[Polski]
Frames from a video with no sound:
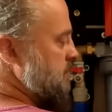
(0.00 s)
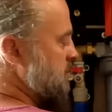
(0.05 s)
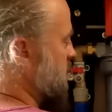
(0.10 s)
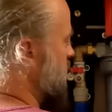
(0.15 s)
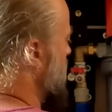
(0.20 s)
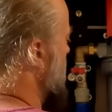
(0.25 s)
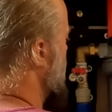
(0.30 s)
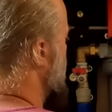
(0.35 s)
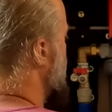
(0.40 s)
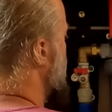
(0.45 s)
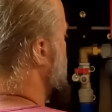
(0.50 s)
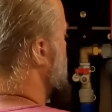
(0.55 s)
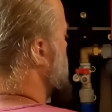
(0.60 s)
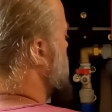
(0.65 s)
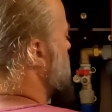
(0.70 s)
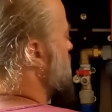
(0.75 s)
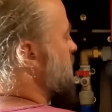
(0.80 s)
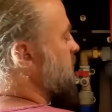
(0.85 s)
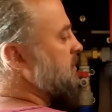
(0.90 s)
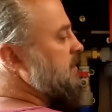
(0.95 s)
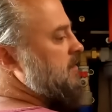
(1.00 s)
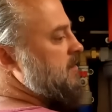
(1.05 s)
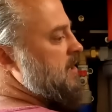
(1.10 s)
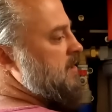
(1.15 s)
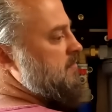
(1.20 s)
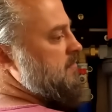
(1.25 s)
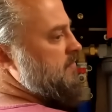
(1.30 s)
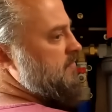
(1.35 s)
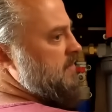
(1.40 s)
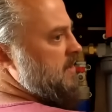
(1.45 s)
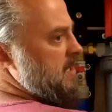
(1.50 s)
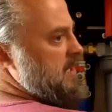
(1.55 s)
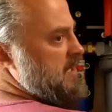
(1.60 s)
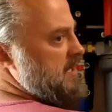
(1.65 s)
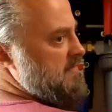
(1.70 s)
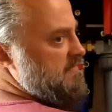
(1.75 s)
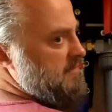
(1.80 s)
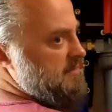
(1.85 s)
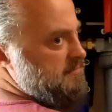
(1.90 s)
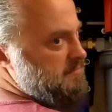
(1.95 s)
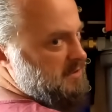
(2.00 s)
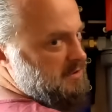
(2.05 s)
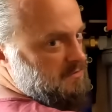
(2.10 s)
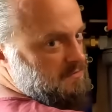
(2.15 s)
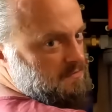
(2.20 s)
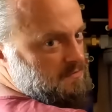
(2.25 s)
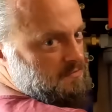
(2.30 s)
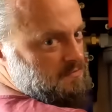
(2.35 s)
umyć, nie sięga, mówię, Aga weź masz